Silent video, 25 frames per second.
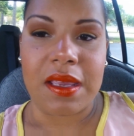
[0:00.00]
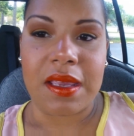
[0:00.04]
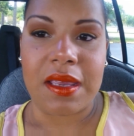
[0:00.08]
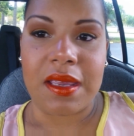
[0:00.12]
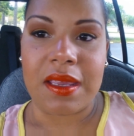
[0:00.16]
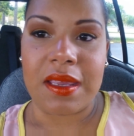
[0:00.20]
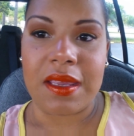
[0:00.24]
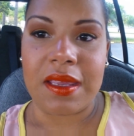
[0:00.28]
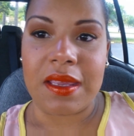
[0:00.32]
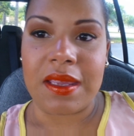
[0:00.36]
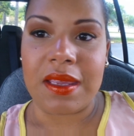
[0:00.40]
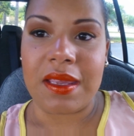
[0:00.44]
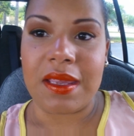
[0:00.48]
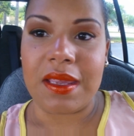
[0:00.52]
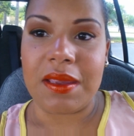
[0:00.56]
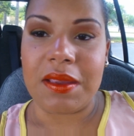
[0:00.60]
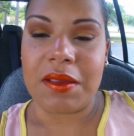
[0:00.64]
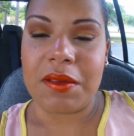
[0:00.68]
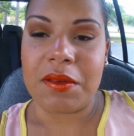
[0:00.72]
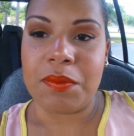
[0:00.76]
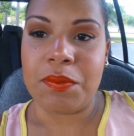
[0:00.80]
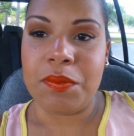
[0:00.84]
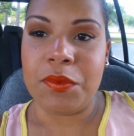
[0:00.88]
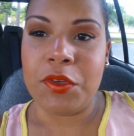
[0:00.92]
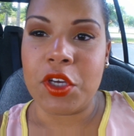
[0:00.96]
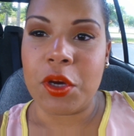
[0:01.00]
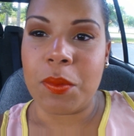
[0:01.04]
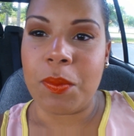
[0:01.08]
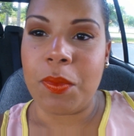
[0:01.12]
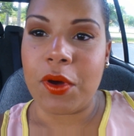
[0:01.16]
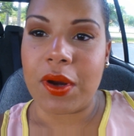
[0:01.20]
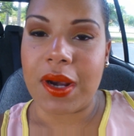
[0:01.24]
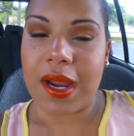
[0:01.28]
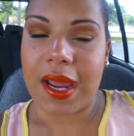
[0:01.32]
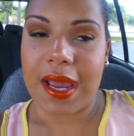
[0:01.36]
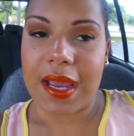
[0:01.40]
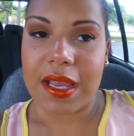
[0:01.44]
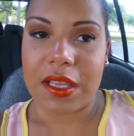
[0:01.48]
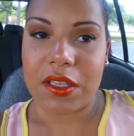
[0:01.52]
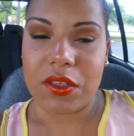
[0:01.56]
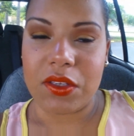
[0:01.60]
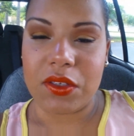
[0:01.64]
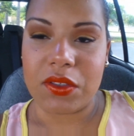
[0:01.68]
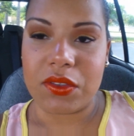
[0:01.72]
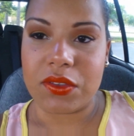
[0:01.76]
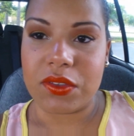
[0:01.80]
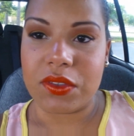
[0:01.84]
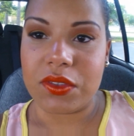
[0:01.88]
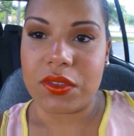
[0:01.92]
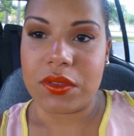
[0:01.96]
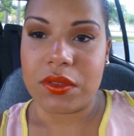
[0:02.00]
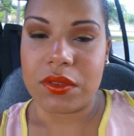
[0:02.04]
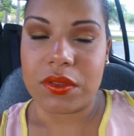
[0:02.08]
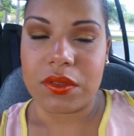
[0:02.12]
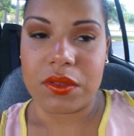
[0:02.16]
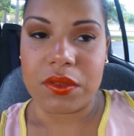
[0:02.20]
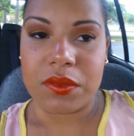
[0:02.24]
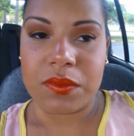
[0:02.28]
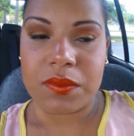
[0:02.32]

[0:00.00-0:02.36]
eh, yo por años